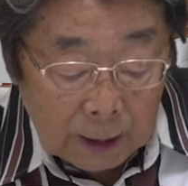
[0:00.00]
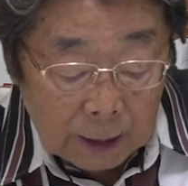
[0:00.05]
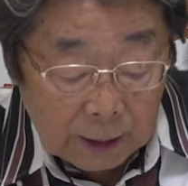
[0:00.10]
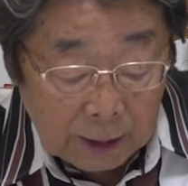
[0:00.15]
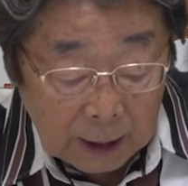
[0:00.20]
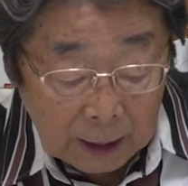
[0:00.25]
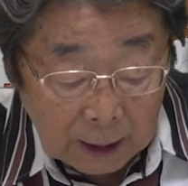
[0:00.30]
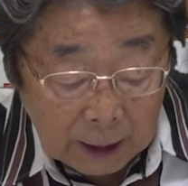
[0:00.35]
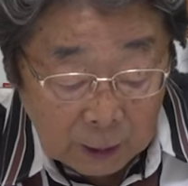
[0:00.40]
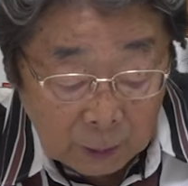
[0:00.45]

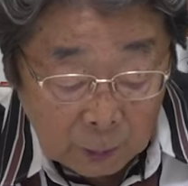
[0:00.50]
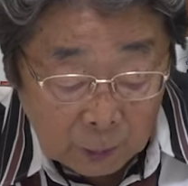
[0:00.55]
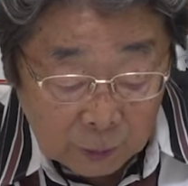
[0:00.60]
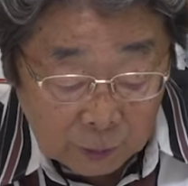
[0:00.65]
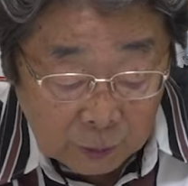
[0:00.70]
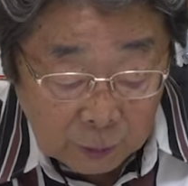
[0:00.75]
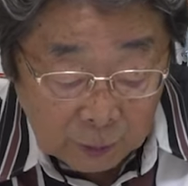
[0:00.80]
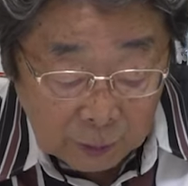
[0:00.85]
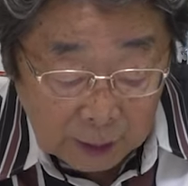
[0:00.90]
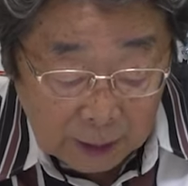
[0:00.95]
政見
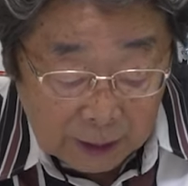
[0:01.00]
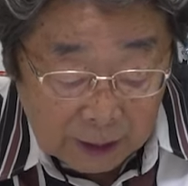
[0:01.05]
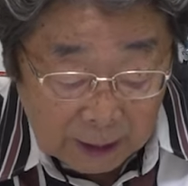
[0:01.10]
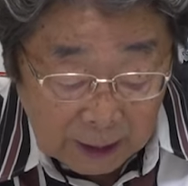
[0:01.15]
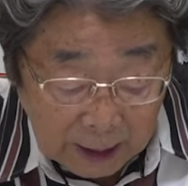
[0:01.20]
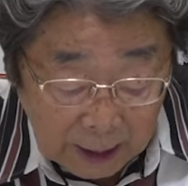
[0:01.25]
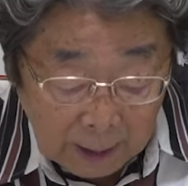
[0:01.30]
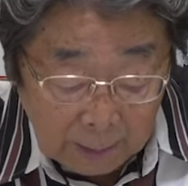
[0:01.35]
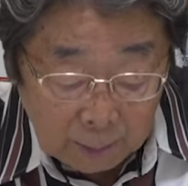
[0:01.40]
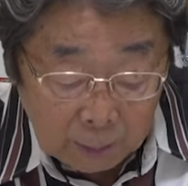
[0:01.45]
放送もです
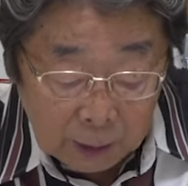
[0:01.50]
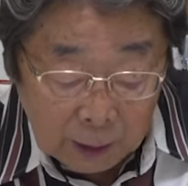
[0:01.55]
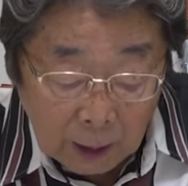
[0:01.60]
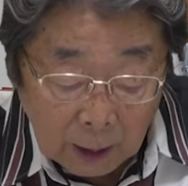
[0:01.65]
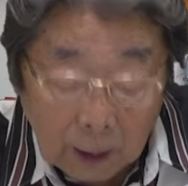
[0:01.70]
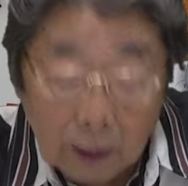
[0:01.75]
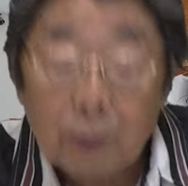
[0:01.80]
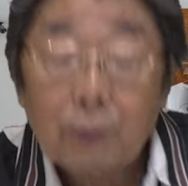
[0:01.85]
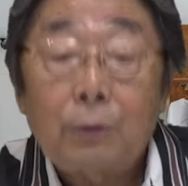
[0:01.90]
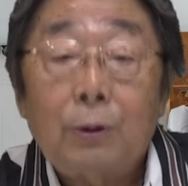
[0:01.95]
ね、見
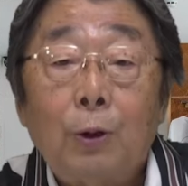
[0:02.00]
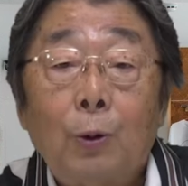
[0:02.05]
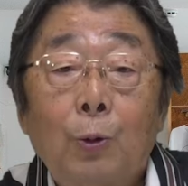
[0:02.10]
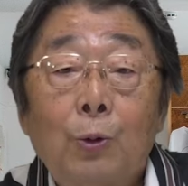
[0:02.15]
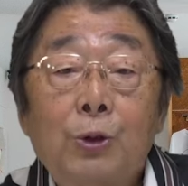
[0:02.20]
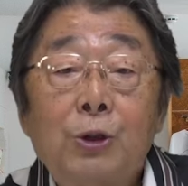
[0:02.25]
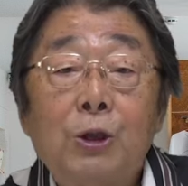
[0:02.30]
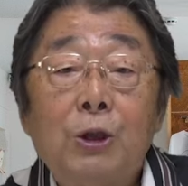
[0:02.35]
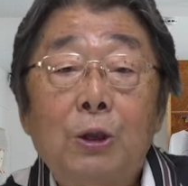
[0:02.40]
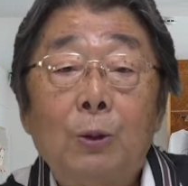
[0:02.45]
習って
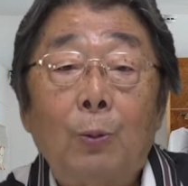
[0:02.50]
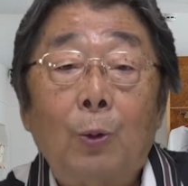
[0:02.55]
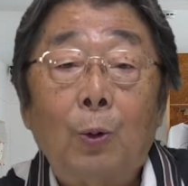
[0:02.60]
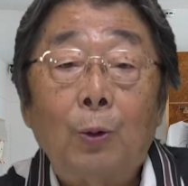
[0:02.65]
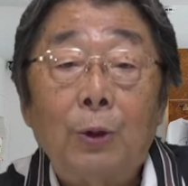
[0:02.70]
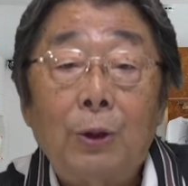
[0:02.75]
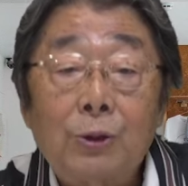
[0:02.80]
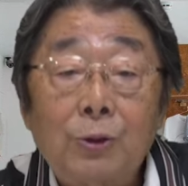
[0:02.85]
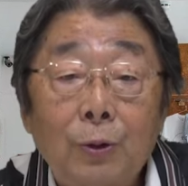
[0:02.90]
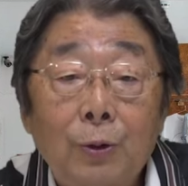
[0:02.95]
ほしいも
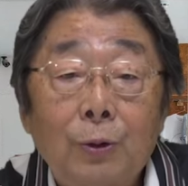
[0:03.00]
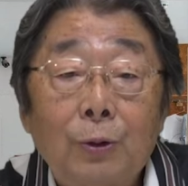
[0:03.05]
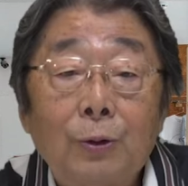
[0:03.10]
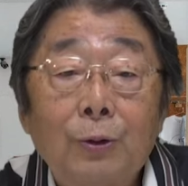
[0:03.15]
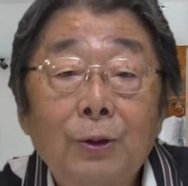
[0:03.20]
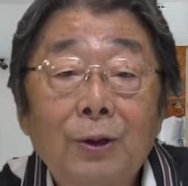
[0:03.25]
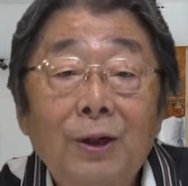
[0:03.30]
のですという。